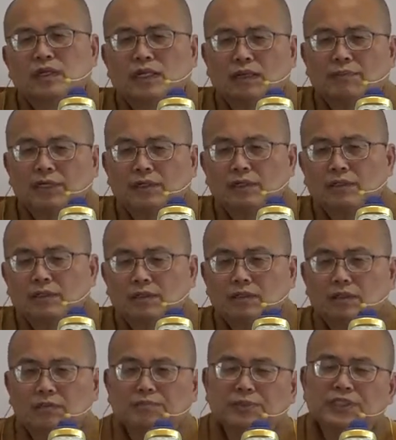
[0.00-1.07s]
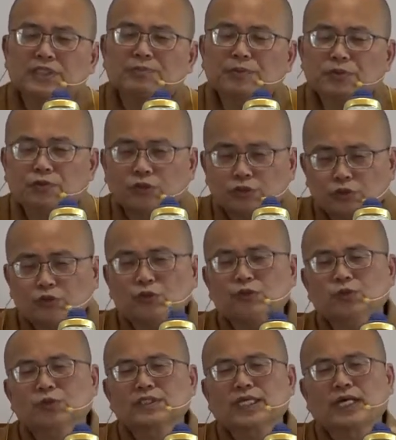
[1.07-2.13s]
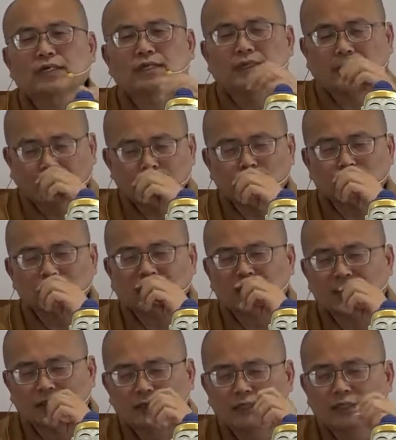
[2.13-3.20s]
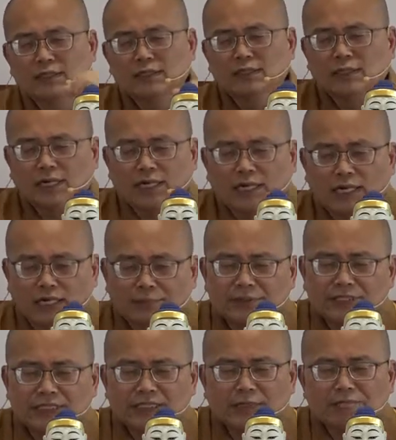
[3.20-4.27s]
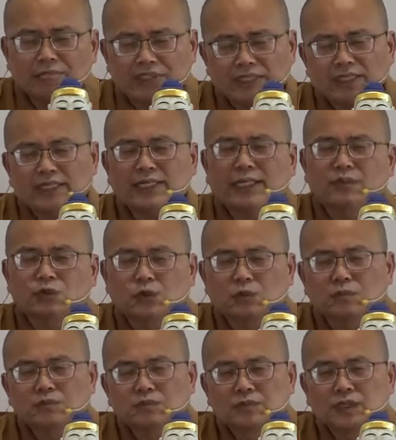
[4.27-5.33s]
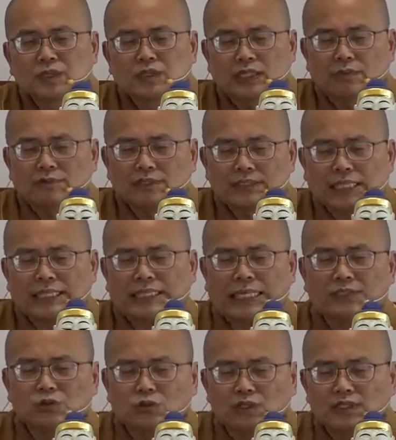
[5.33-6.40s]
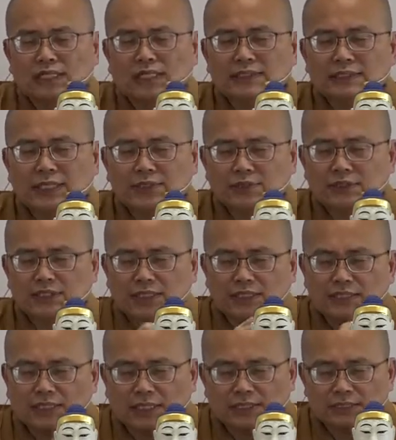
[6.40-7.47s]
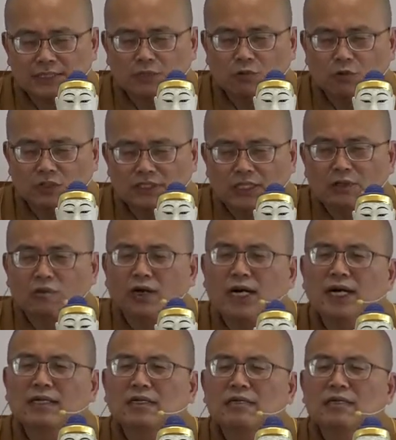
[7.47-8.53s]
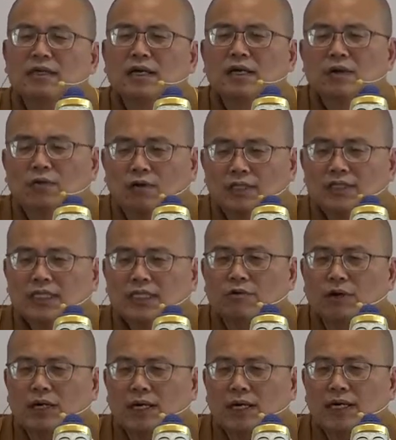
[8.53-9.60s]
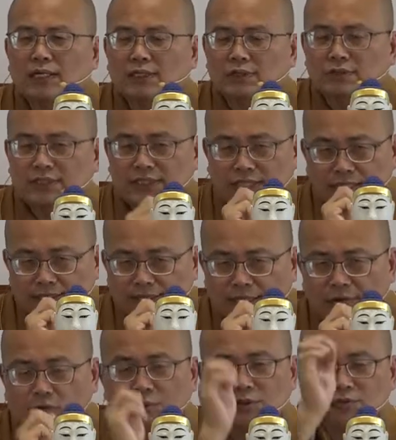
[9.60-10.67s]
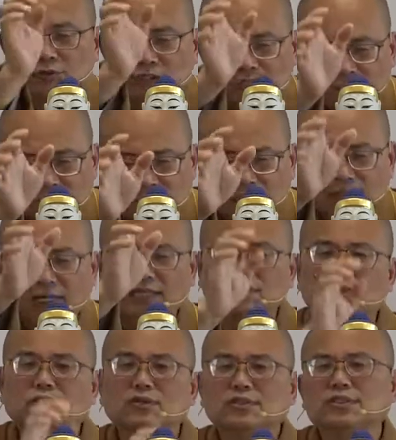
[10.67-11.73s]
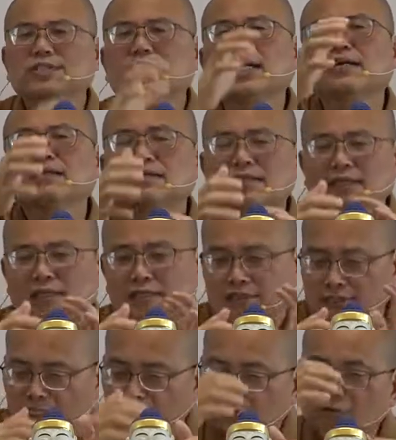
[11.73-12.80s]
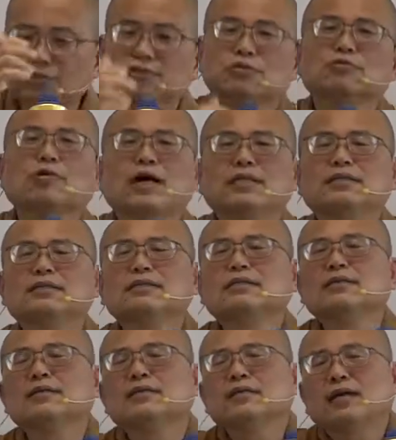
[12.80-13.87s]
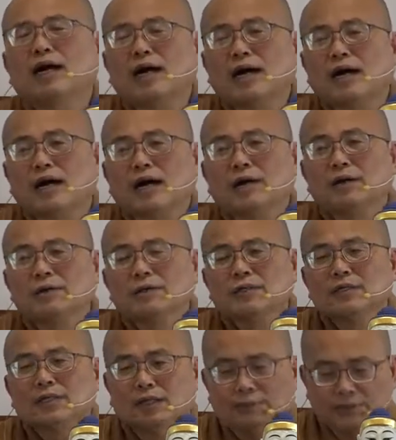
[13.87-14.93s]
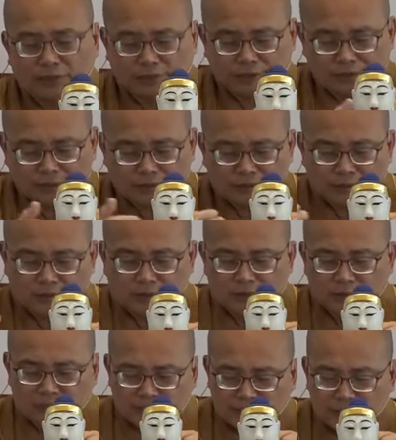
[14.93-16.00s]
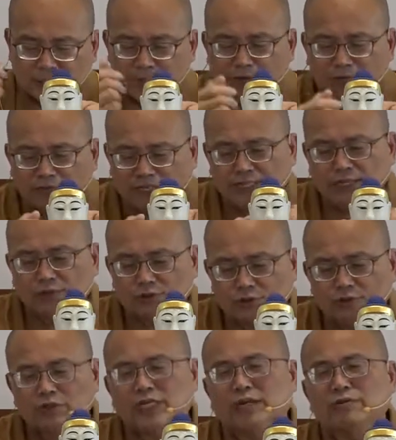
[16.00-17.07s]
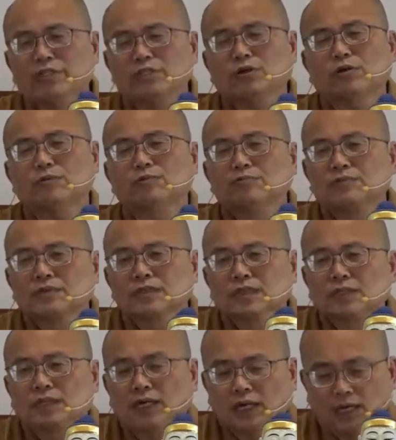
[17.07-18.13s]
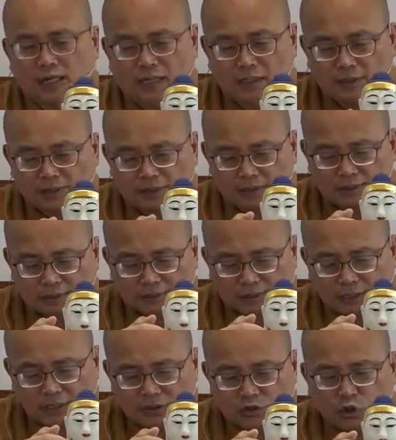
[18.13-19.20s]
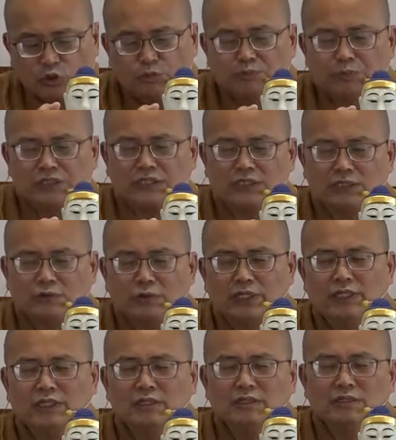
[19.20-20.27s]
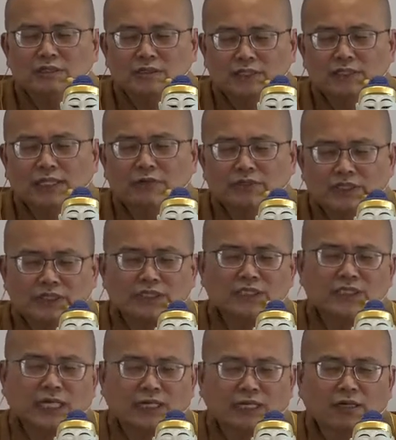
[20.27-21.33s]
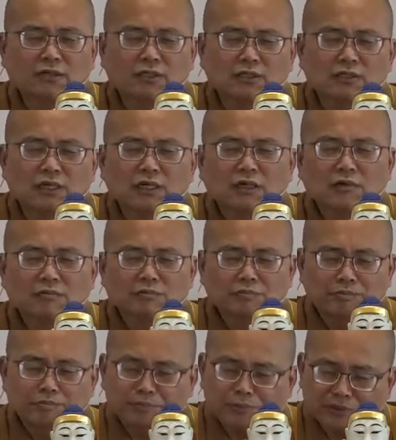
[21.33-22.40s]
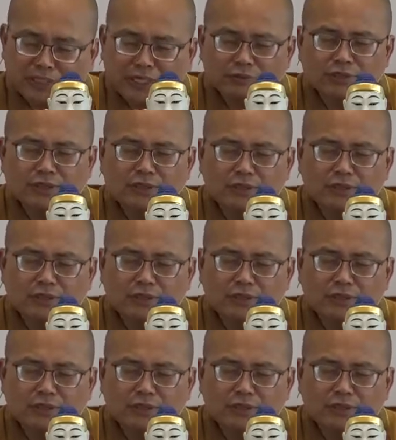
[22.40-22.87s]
那么不知不觉就取着上了，懒着上了，啊，那么一天比一天懒着。那么，当满足的当下就增长这个我见我爱，我我爱又加强我们对境界的满足，就这样相互循环，啊，那么那么烦恼就越来越重，啊，那所以不惜为了得到自己想要的，不要